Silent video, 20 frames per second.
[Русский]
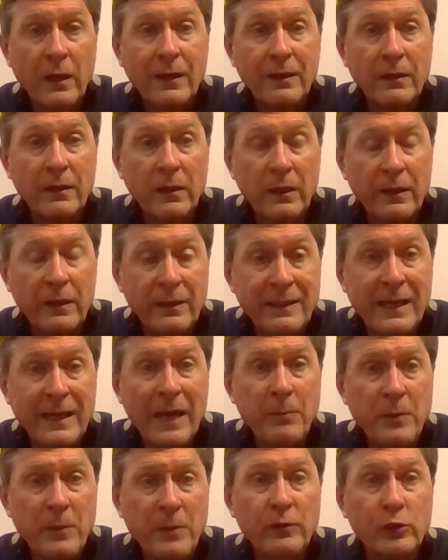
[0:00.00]
э,
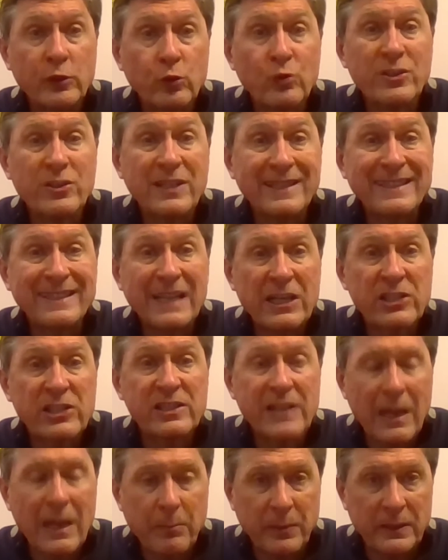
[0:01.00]
я имею в виду шантаж
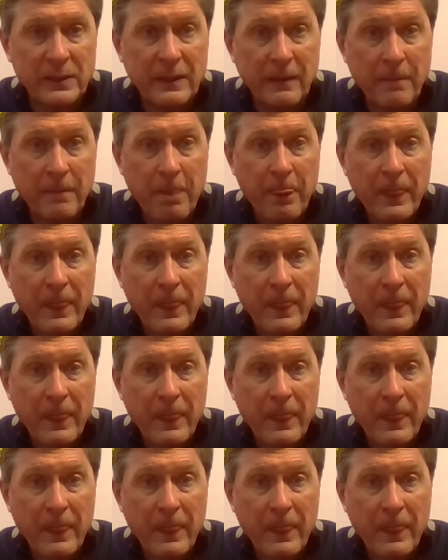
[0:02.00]
Запада.